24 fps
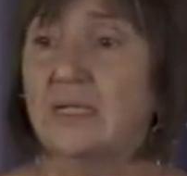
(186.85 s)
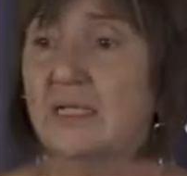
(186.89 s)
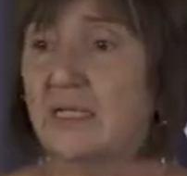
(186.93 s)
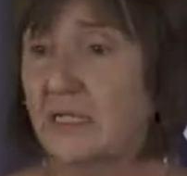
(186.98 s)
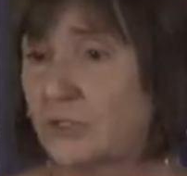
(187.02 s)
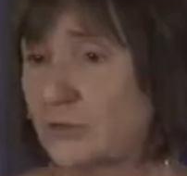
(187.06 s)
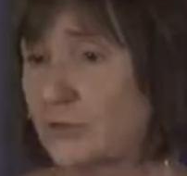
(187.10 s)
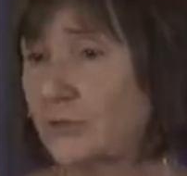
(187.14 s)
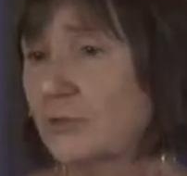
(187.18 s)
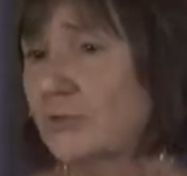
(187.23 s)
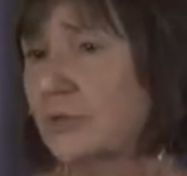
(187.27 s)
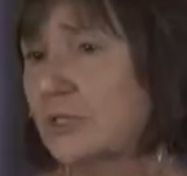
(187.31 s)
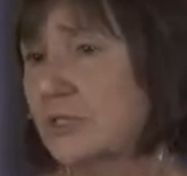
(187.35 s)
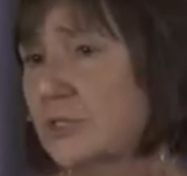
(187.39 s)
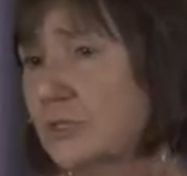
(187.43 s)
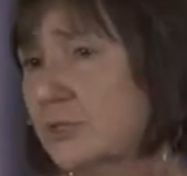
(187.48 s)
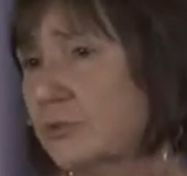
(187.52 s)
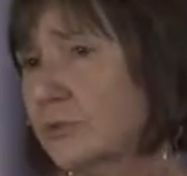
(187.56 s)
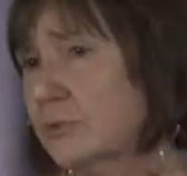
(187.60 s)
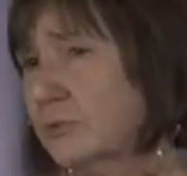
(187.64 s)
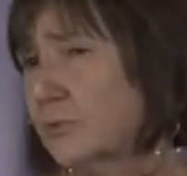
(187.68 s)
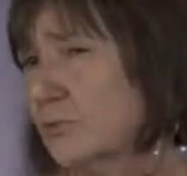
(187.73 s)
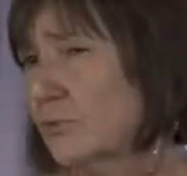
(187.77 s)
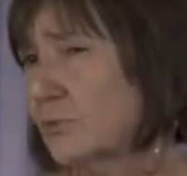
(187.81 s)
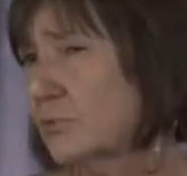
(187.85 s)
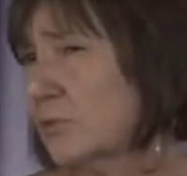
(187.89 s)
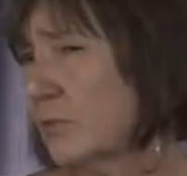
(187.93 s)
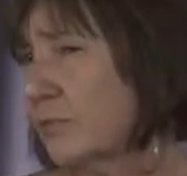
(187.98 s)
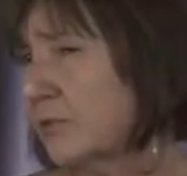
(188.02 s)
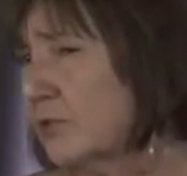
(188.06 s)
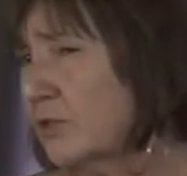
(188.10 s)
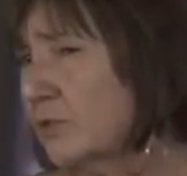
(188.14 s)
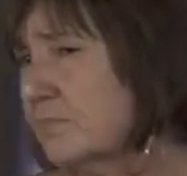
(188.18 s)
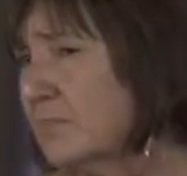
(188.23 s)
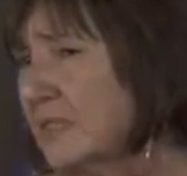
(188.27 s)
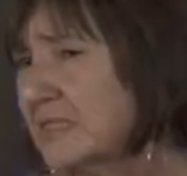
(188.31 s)
Y esto es un
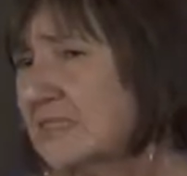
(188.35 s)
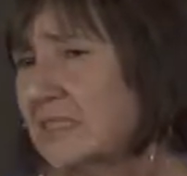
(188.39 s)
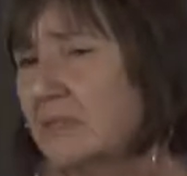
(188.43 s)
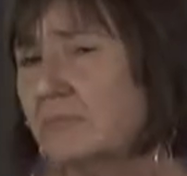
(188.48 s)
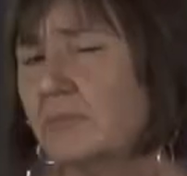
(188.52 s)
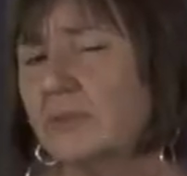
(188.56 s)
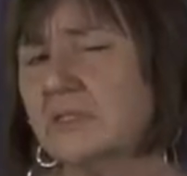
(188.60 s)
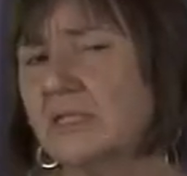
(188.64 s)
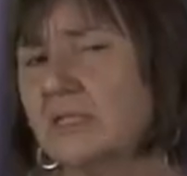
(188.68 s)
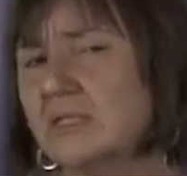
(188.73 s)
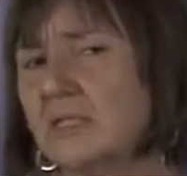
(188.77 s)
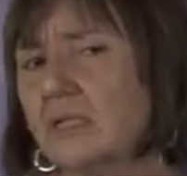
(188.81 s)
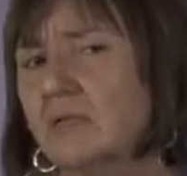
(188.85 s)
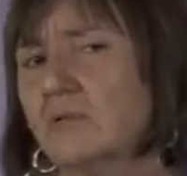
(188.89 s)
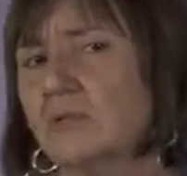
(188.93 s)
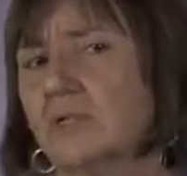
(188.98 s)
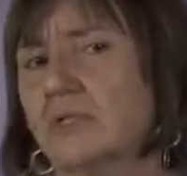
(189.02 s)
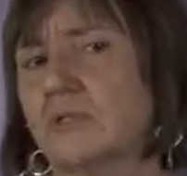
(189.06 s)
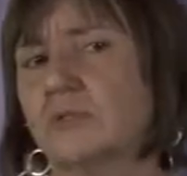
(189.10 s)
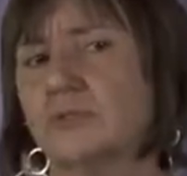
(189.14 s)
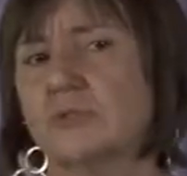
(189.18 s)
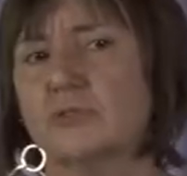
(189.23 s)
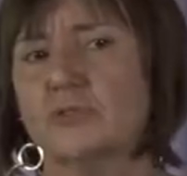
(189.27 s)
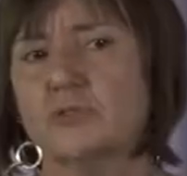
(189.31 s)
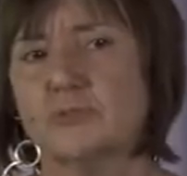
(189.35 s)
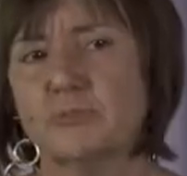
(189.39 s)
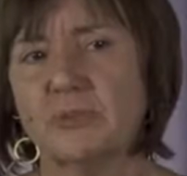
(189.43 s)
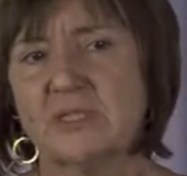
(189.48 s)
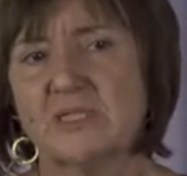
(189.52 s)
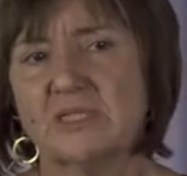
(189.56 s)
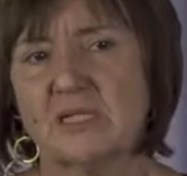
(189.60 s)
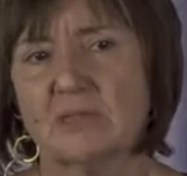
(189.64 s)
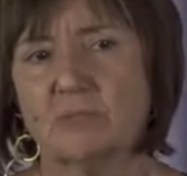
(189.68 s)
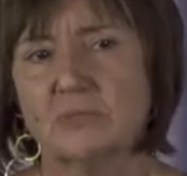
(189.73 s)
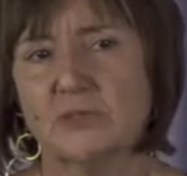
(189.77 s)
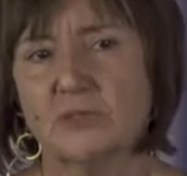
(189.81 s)
momento más importante de lo que nosotros
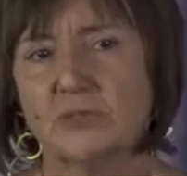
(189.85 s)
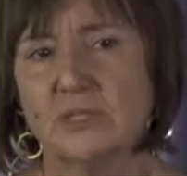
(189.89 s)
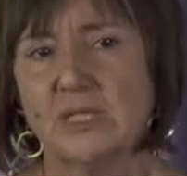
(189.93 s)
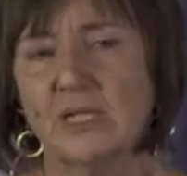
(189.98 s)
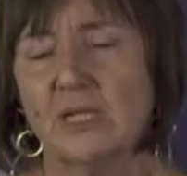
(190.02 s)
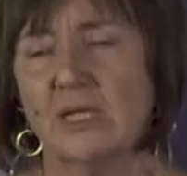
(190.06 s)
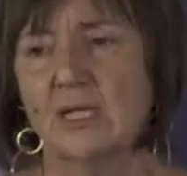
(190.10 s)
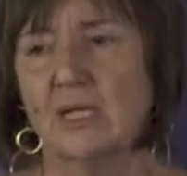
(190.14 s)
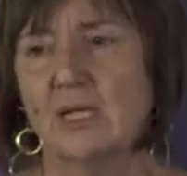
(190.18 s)
pensamos.